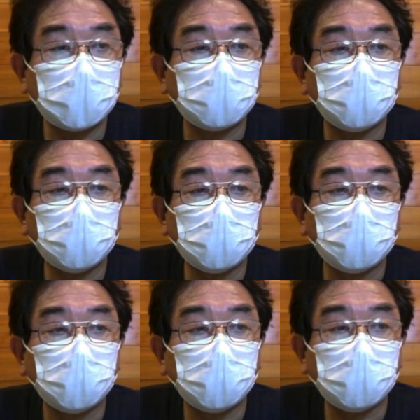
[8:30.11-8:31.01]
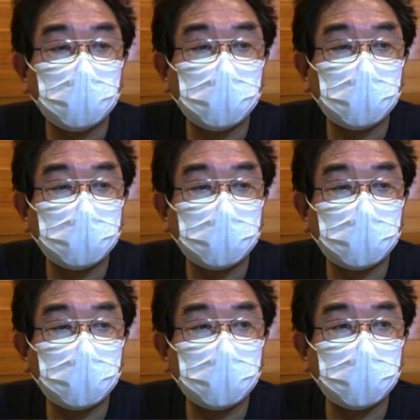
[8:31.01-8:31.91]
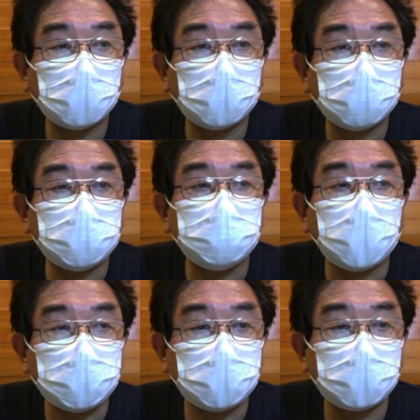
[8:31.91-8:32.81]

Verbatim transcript: 福島